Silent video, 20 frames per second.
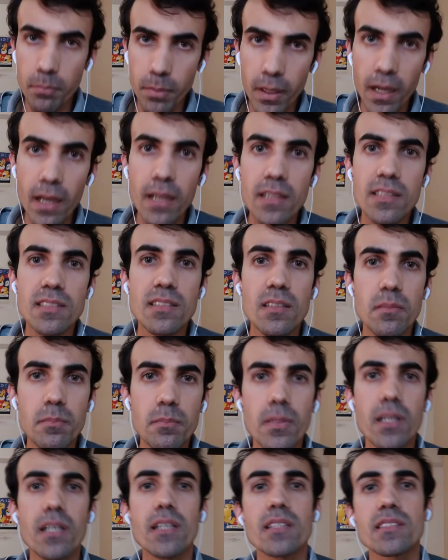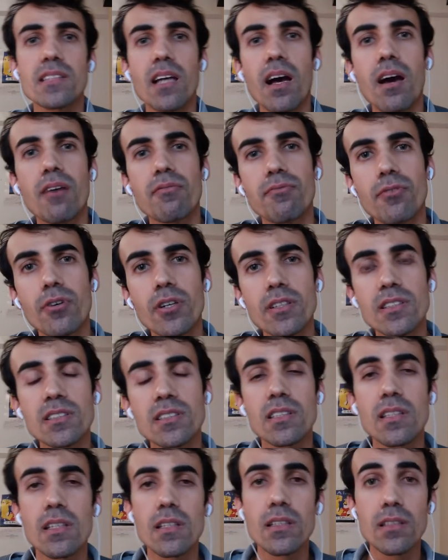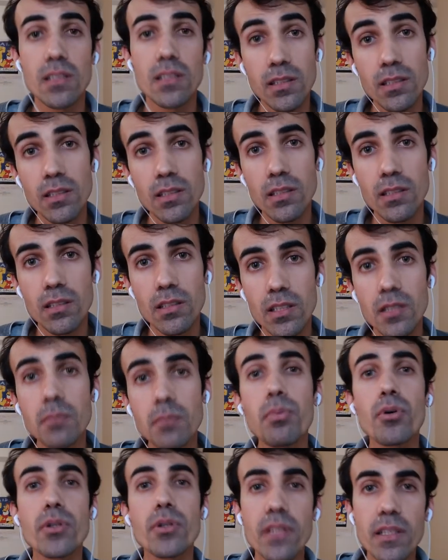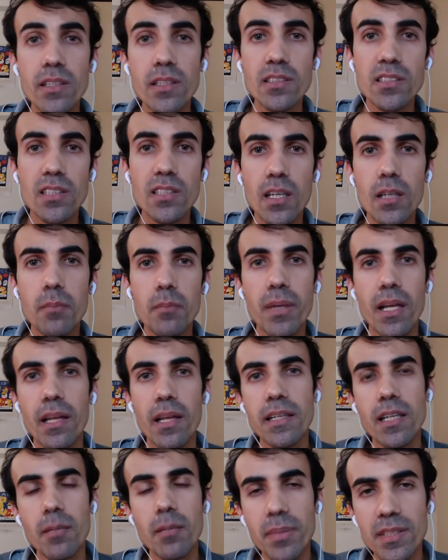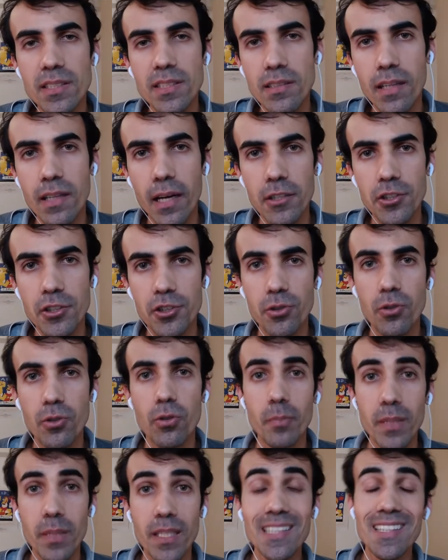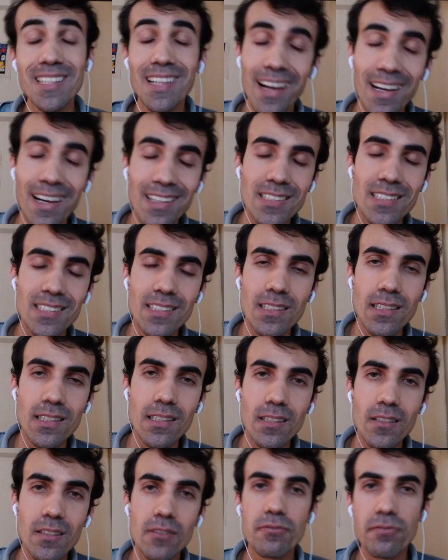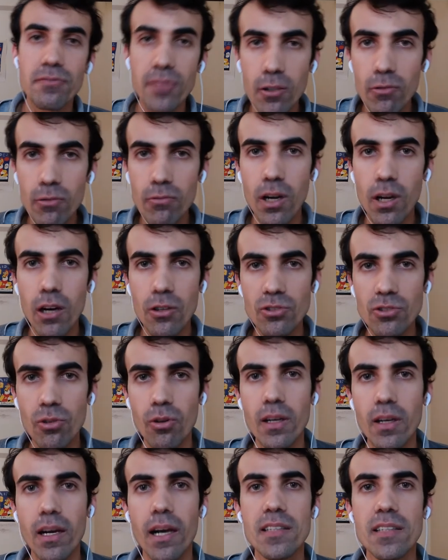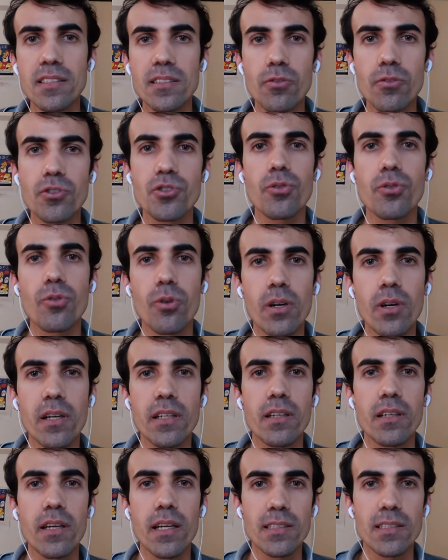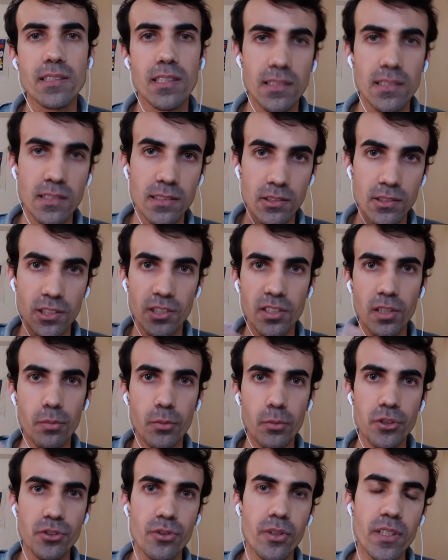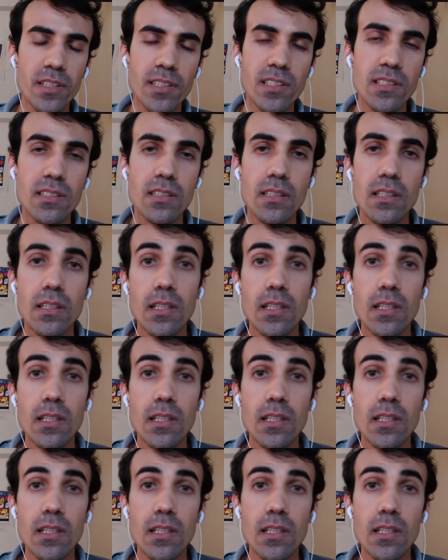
pais, mães, avós que, impotentes pela incapacidade de comer em casa, vão aos locais onde ocorrem essas distribuições.